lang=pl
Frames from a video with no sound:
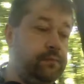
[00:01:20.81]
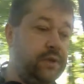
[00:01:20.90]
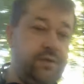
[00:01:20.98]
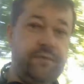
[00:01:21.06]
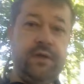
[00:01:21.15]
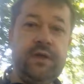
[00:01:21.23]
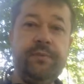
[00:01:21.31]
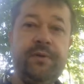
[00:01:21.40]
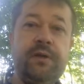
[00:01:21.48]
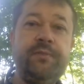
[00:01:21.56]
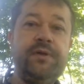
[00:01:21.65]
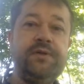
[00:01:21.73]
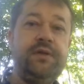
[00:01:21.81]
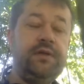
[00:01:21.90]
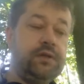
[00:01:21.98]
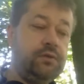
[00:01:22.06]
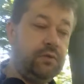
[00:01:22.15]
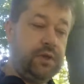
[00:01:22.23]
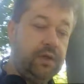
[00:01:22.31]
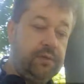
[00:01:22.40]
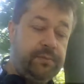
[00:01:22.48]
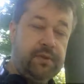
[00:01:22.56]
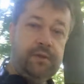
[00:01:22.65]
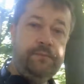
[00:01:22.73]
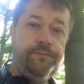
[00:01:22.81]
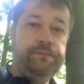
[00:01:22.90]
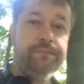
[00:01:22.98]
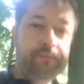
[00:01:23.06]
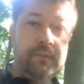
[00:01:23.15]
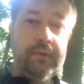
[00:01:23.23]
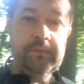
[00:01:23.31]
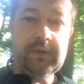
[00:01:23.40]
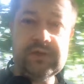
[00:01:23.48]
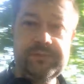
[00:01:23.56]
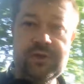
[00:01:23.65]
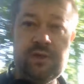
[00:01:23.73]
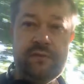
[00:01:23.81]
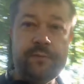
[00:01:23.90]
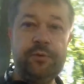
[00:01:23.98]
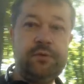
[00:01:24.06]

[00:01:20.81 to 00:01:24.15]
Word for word: będzie w rękach pana prezydenta II RP, pana Zbigniewa